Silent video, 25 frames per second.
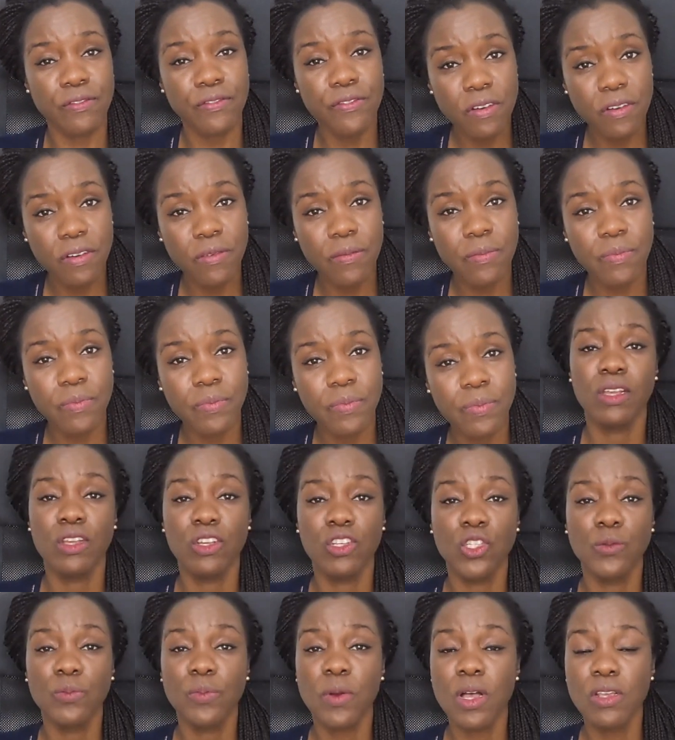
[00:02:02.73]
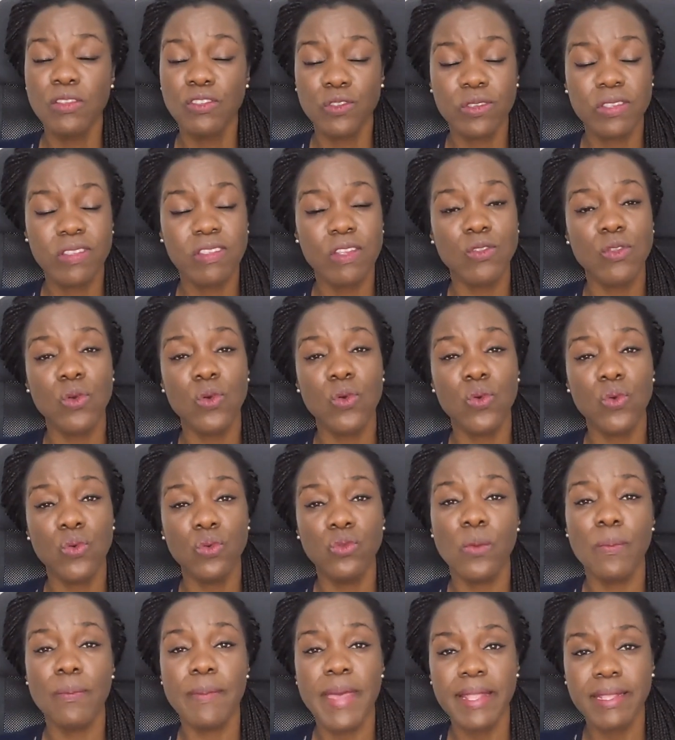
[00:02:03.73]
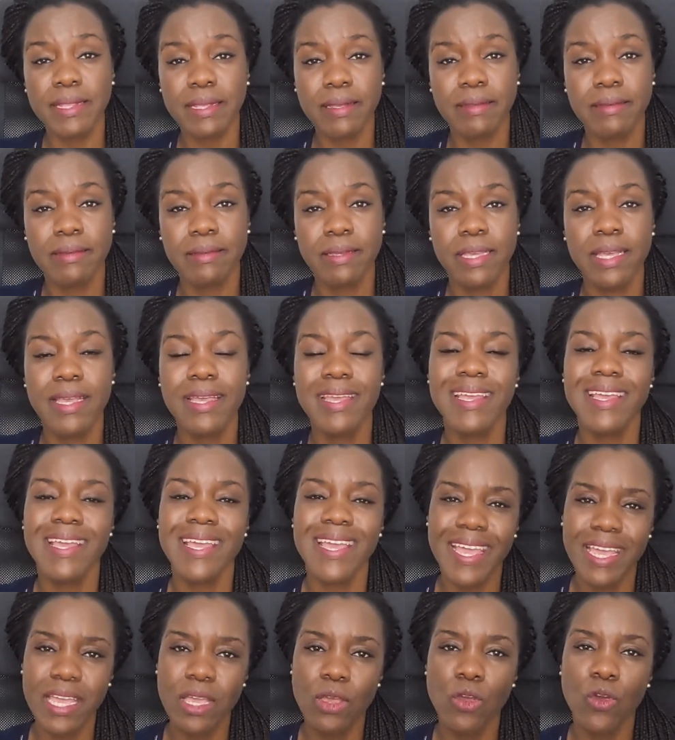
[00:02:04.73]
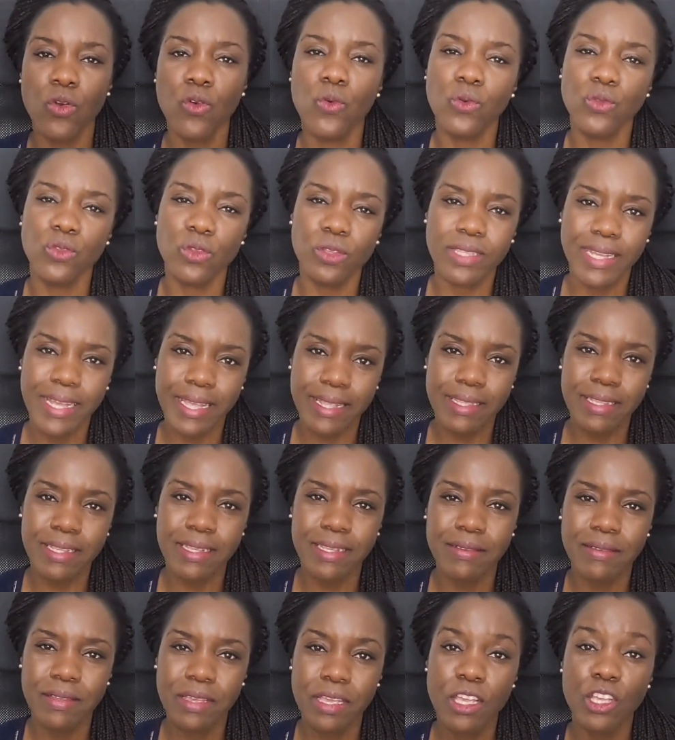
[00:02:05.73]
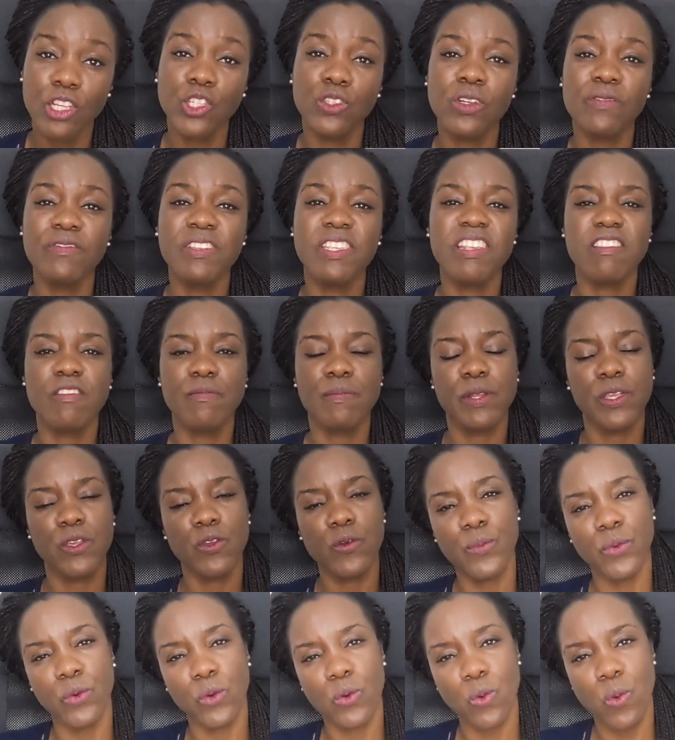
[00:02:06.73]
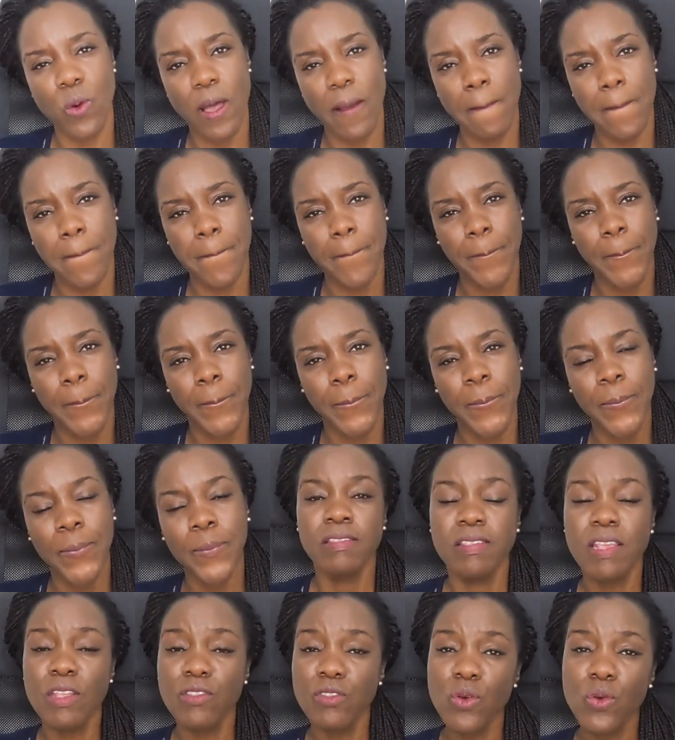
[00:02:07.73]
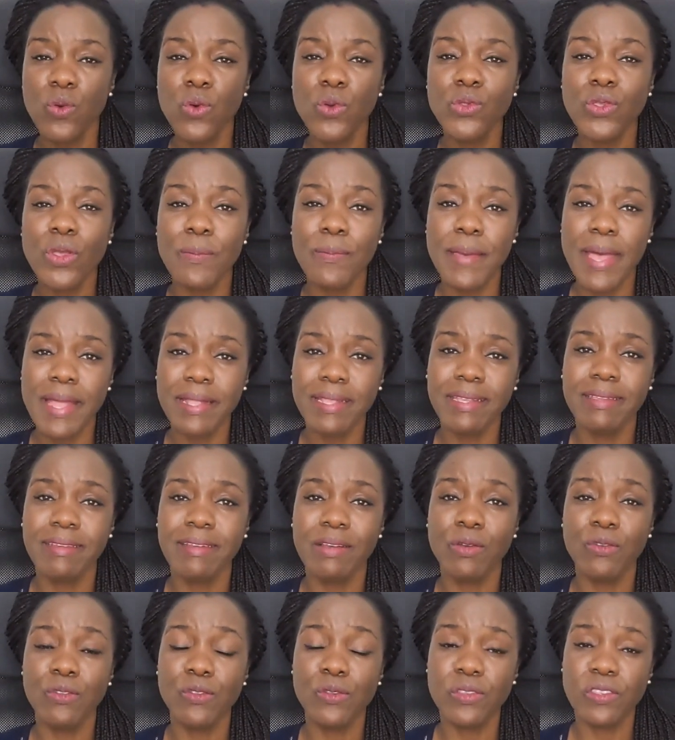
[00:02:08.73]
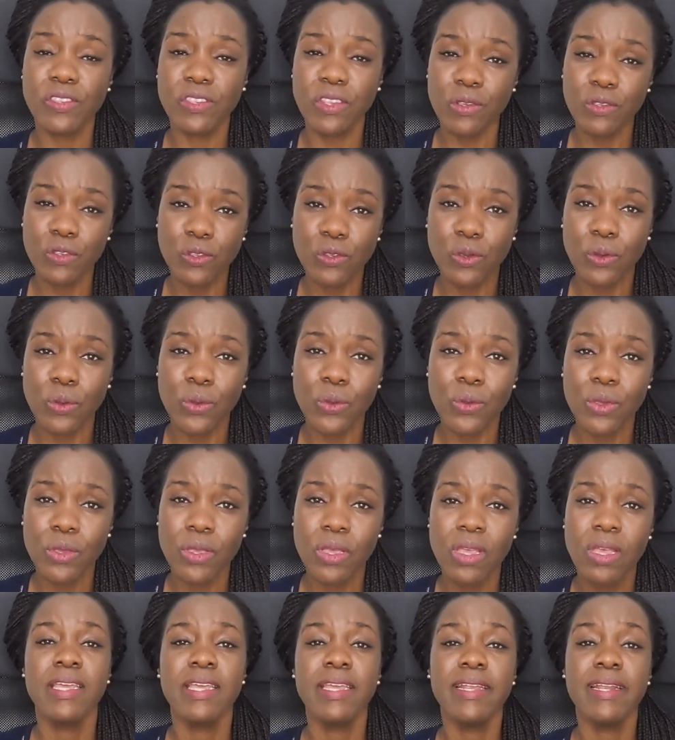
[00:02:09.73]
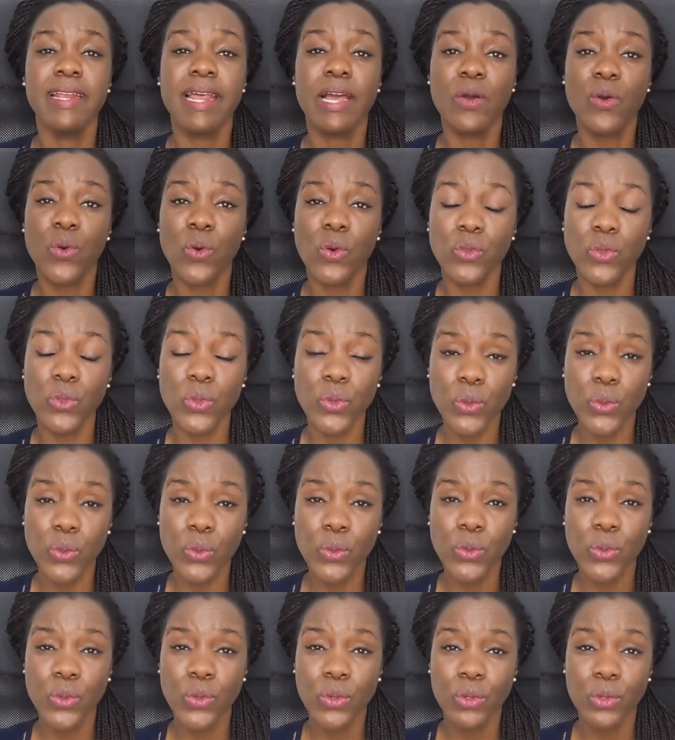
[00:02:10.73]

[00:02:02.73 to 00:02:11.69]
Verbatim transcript: enfants Je pense que c'est un coup de maître et un coup de traître. Et je vais vous expliquer pourquoi. C'est un coup de maître en ce sens que il est connu